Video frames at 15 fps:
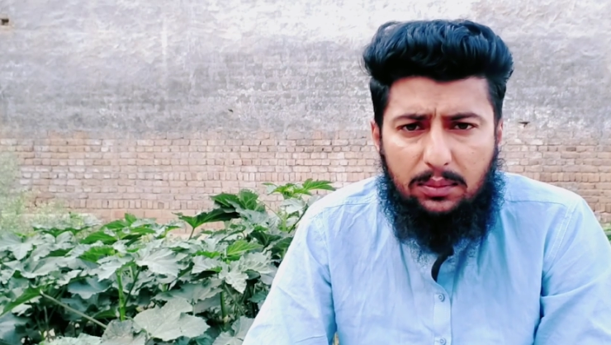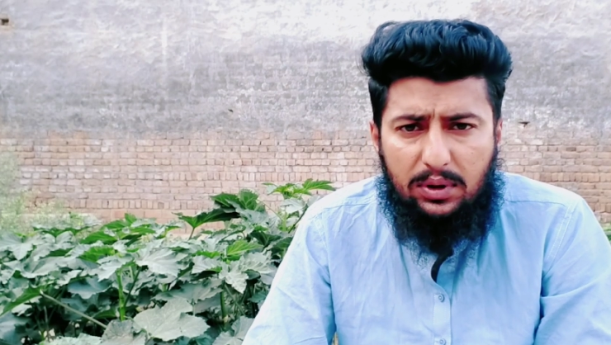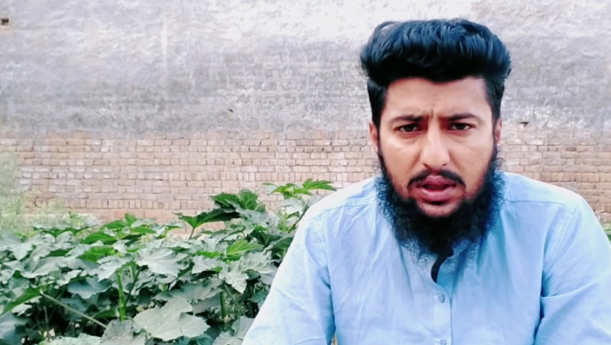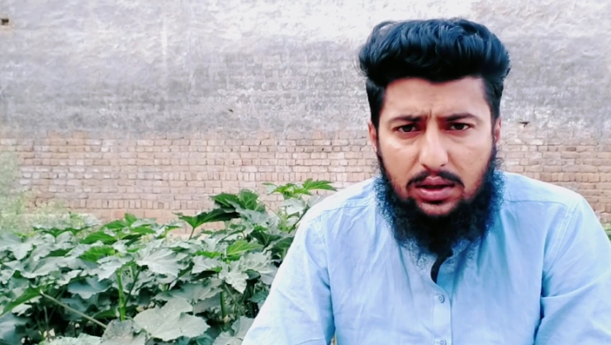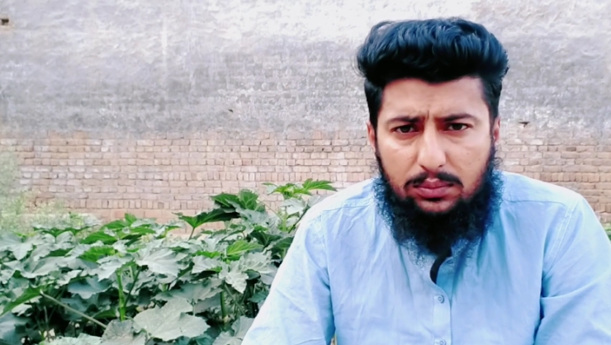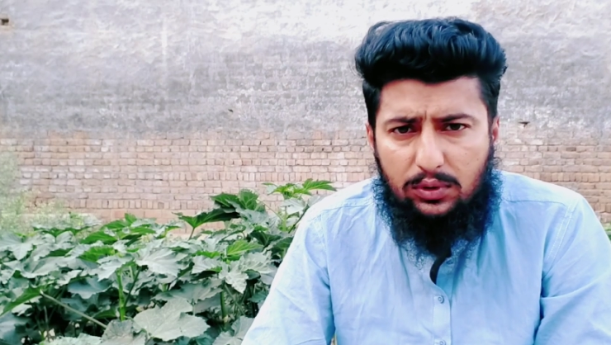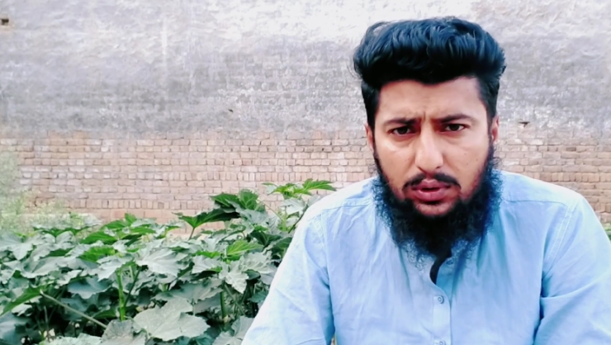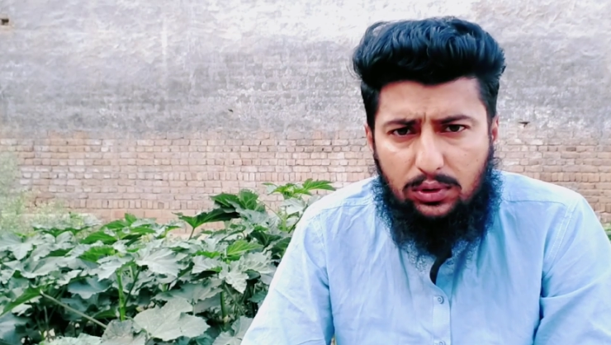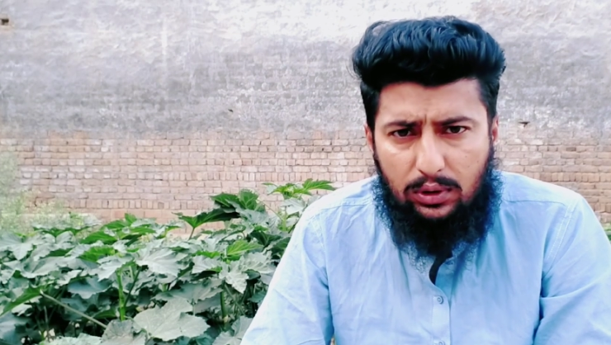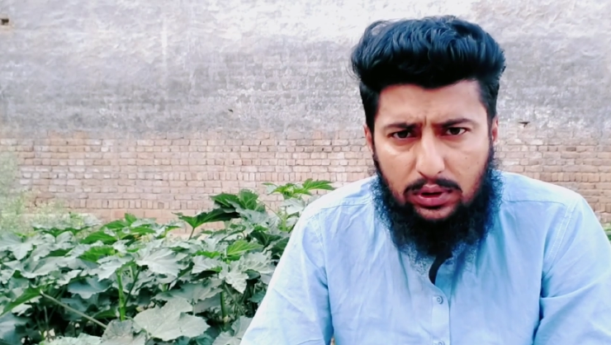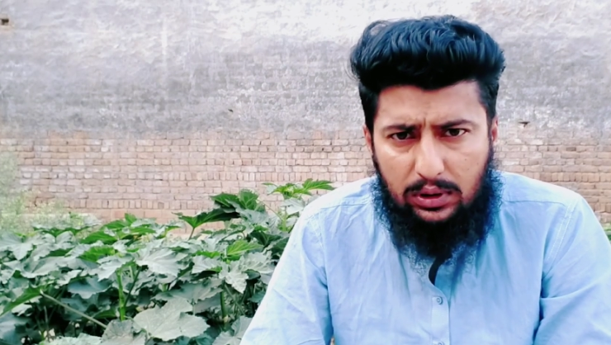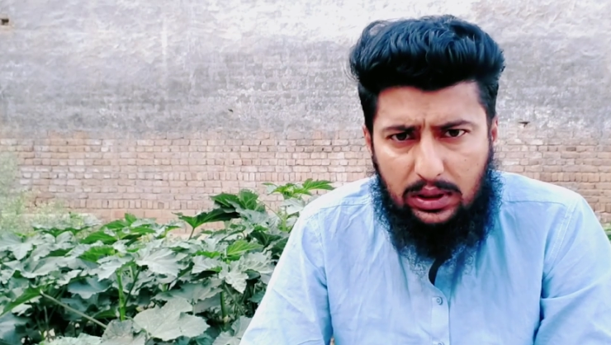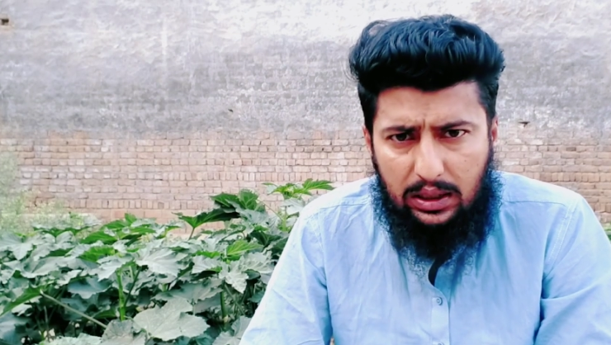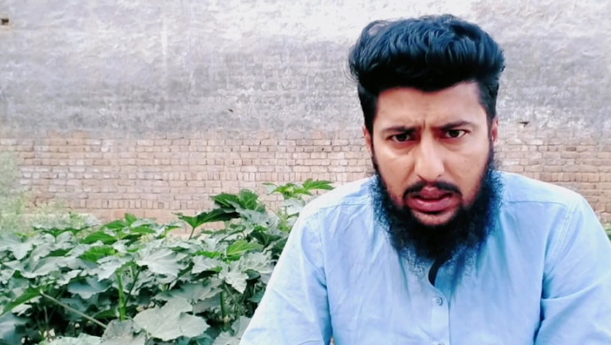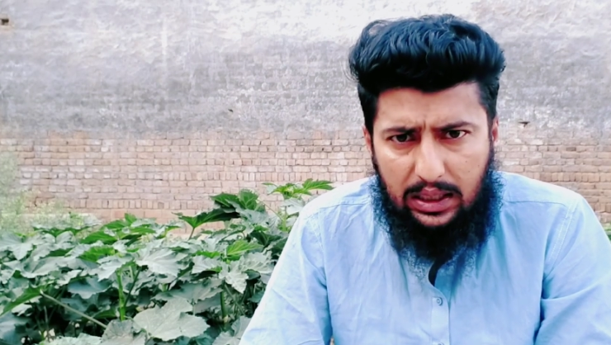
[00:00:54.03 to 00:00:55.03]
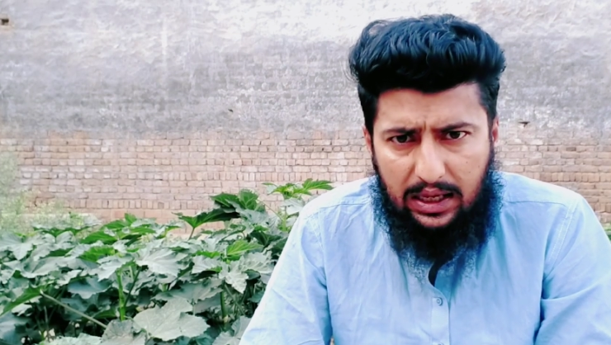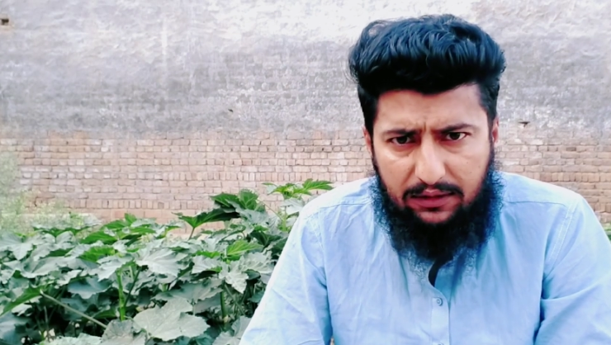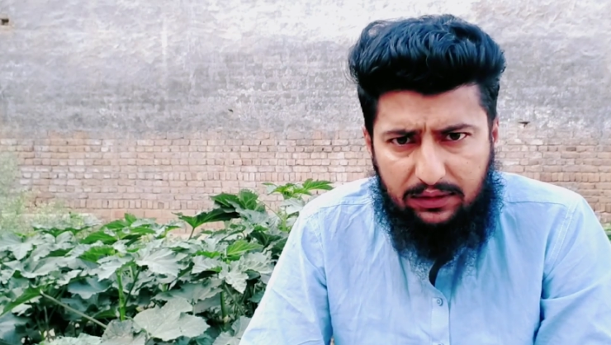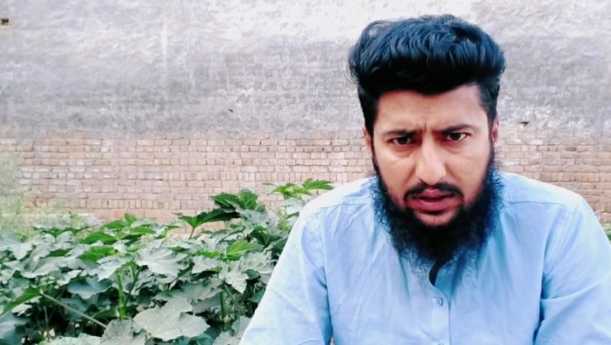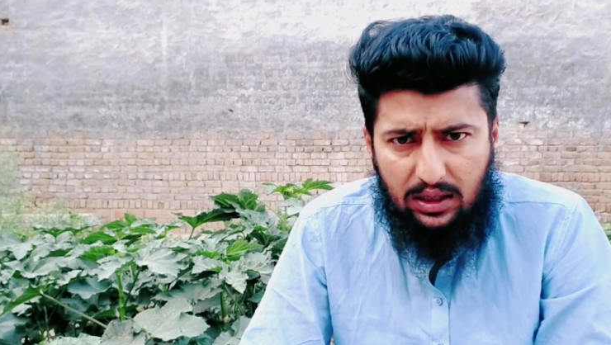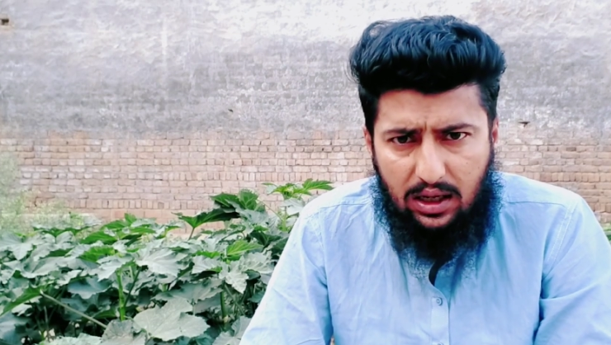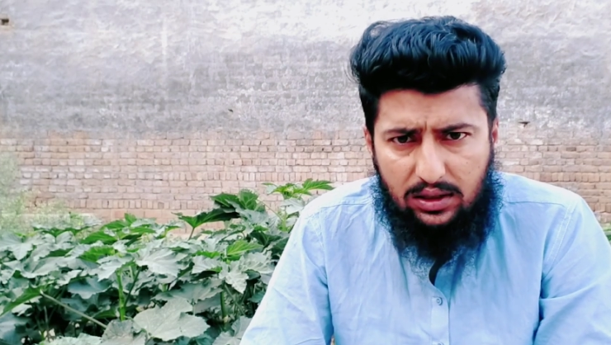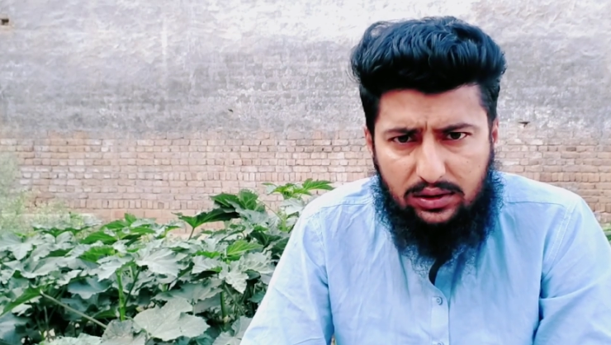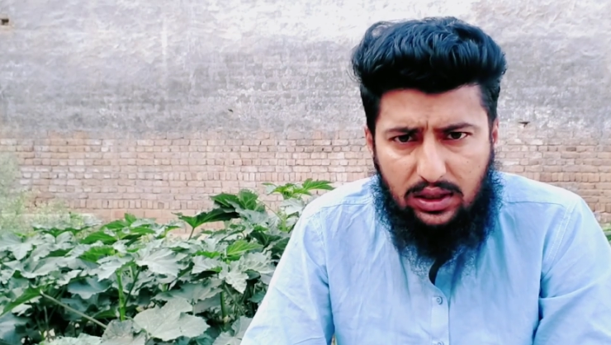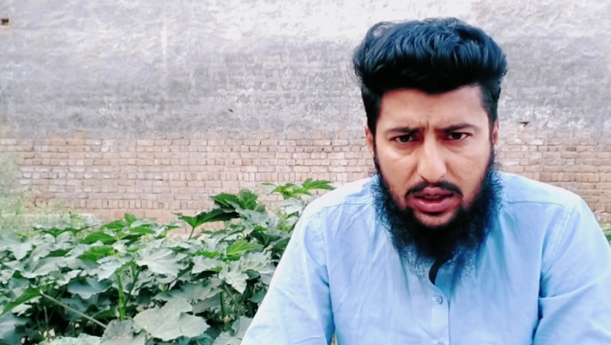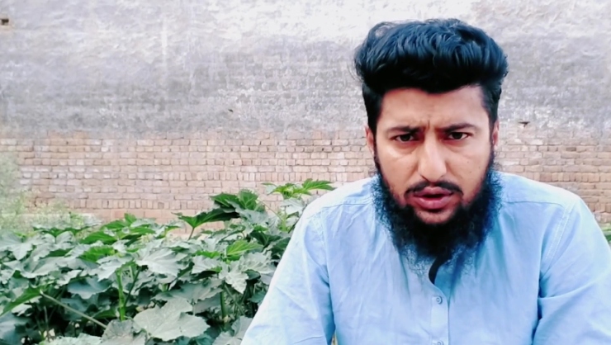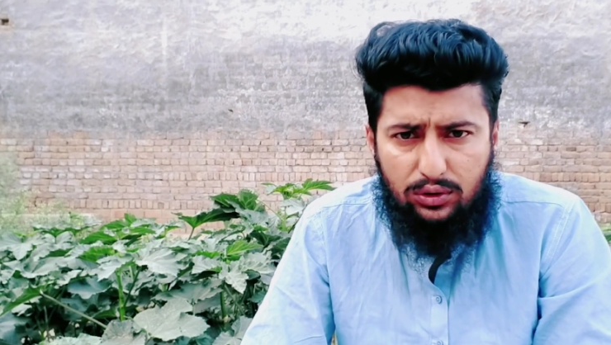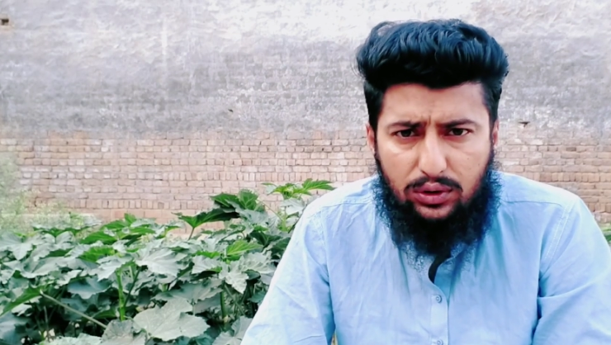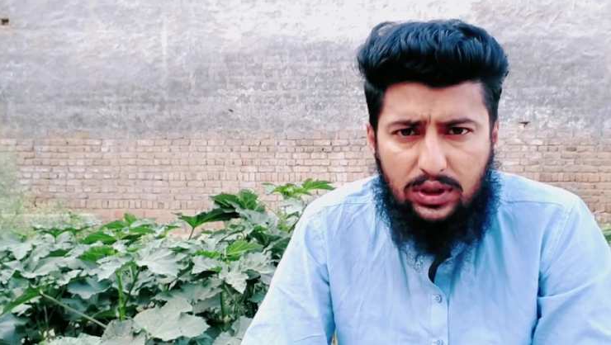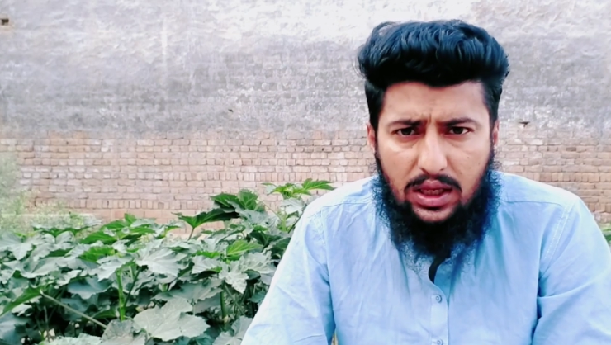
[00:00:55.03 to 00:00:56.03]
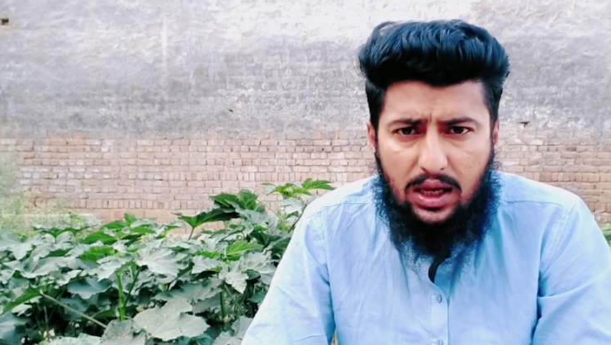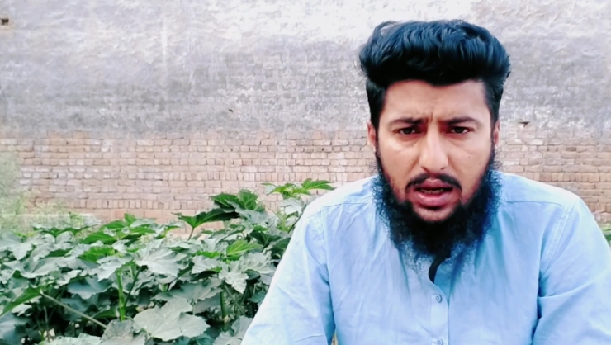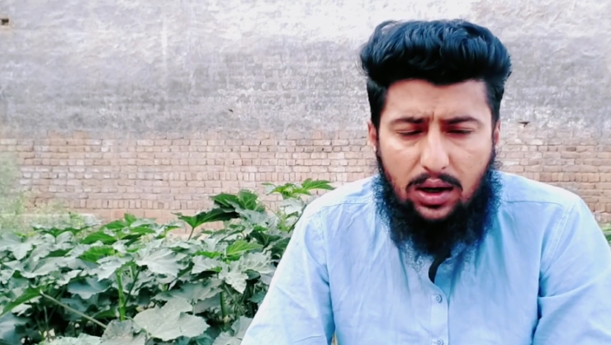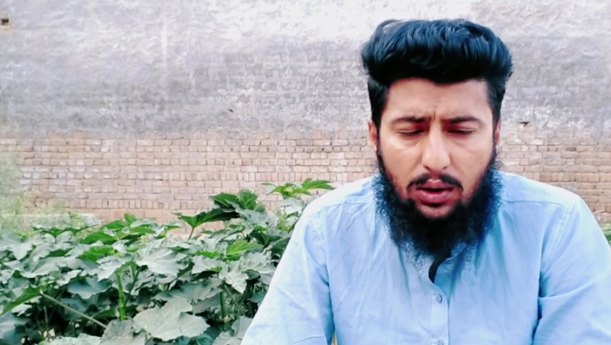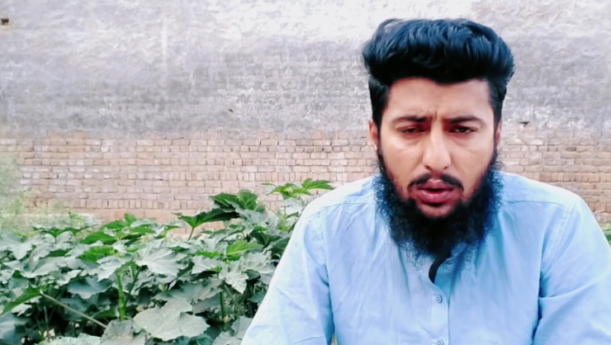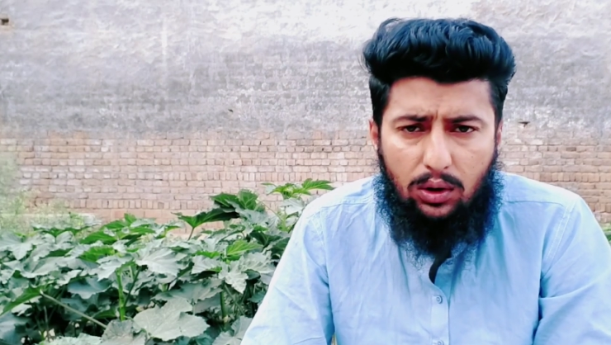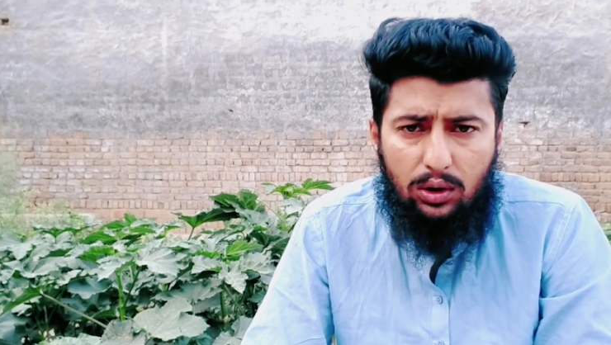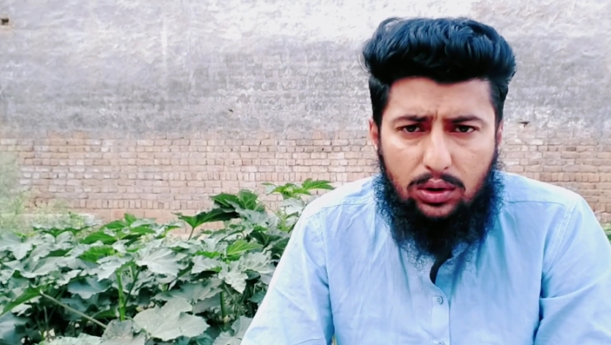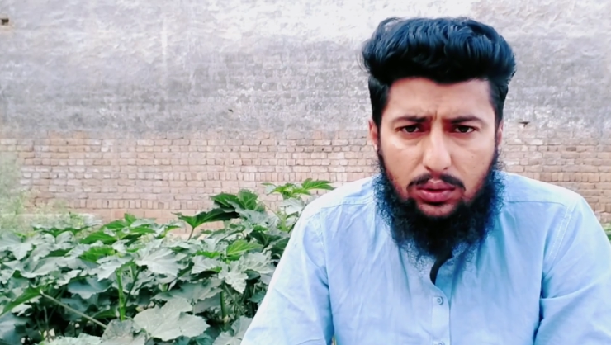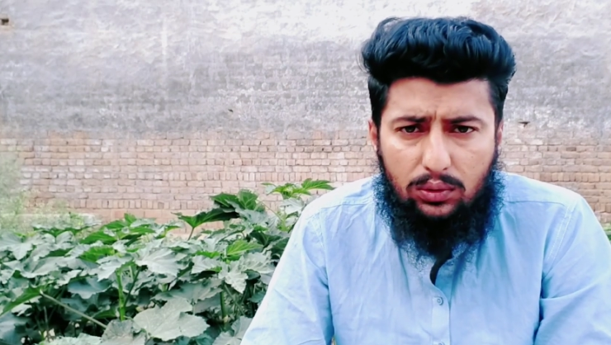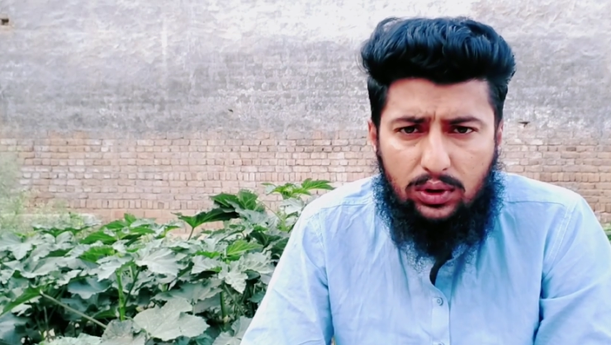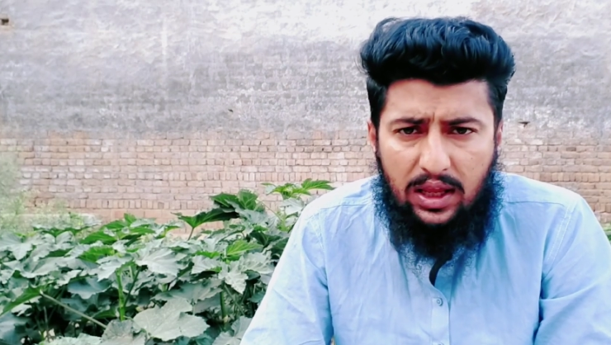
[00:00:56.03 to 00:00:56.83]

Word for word: मतलब उनके एफ़ आई आर दर्ज हुई हैं और